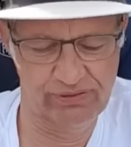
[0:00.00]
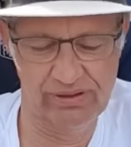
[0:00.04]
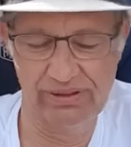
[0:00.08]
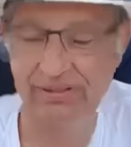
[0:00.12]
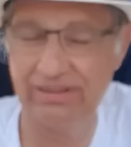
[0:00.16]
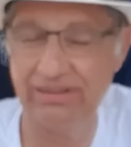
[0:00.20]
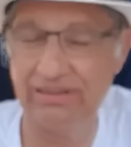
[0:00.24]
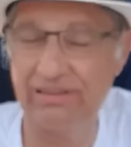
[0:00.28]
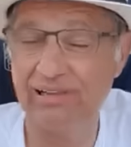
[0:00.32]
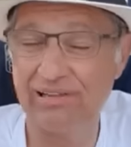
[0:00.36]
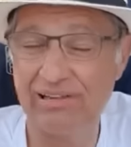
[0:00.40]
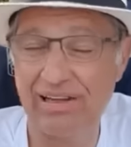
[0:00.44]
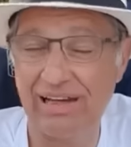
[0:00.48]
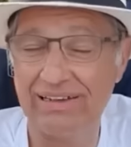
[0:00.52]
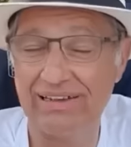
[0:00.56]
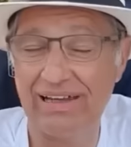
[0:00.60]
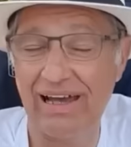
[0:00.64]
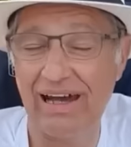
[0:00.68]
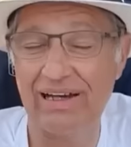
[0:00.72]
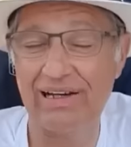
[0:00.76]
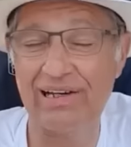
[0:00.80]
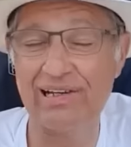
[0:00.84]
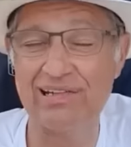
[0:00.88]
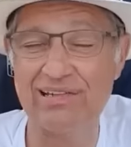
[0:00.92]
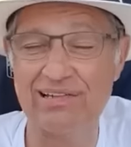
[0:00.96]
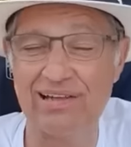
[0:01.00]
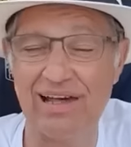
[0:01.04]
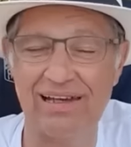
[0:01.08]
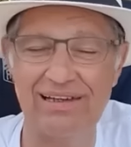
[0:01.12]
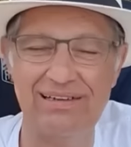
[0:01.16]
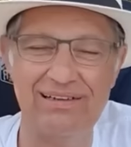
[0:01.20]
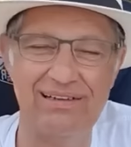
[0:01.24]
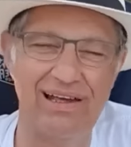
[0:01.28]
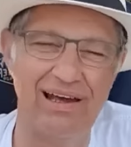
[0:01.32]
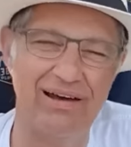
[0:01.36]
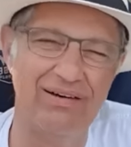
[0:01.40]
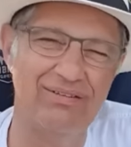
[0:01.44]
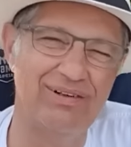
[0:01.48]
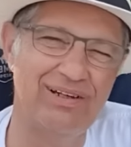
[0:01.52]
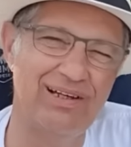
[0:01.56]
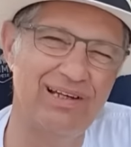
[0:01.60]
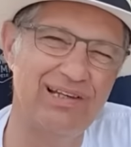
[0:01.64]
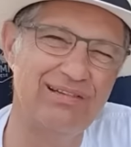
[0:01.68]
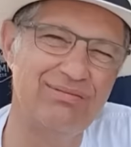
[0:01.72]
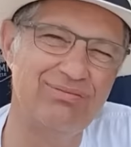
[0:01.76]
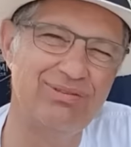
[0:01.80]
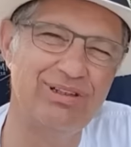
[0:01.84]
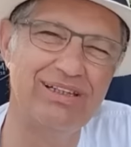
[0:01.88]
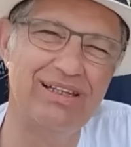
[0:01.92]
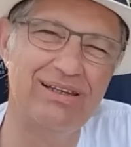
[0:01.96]
Äh, das kann ja alles sein, aber
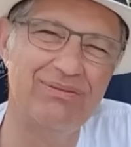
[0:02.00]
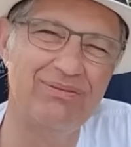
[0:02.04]
es wird